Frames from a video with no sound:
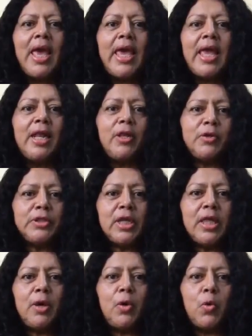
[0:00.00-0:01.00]
El
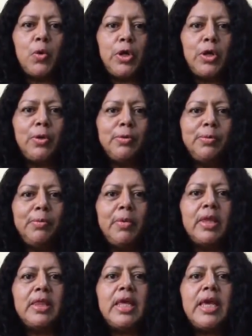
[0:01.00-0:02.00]
12 de junio,
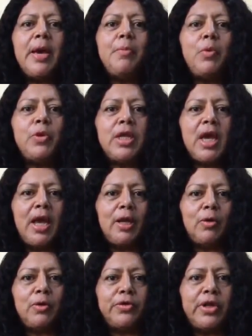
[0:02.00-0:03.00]
Día
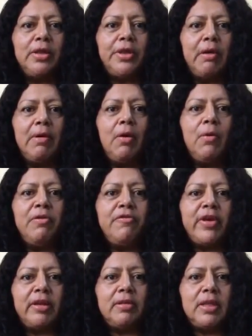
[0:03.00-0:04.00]
Mundial contra el Trabajo
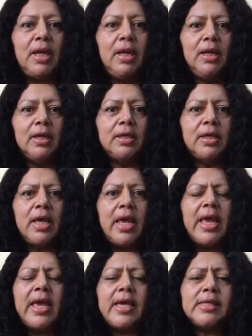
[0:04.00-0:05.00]
Infantil,
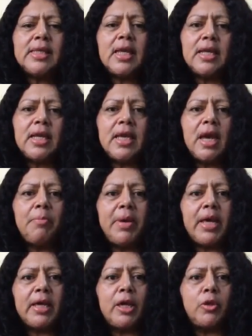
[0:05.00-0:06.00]
es el día
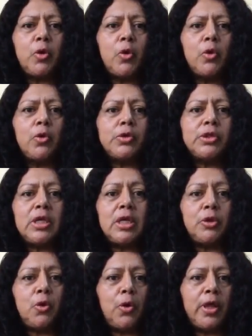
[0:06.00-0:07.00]
para que todos
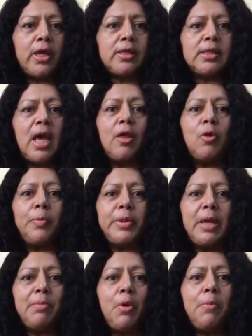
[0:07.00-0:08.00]
y todas
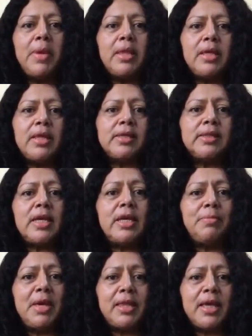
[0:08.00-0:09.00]
adoptemos medidas
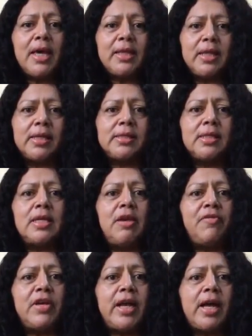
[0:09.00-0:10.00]
inmediatas y
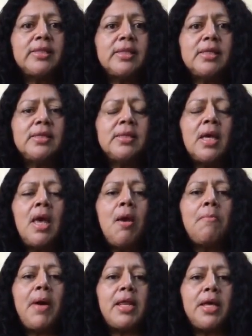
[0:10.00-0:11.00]
eficaces
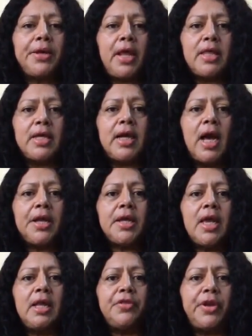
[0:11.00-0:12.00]
para erradicar
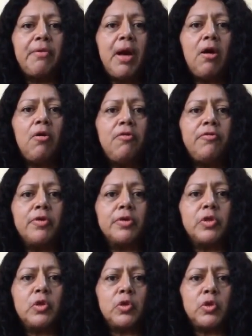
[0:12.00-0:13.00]
el trabajo
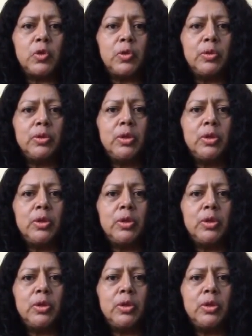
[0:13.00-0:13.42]
forzoso,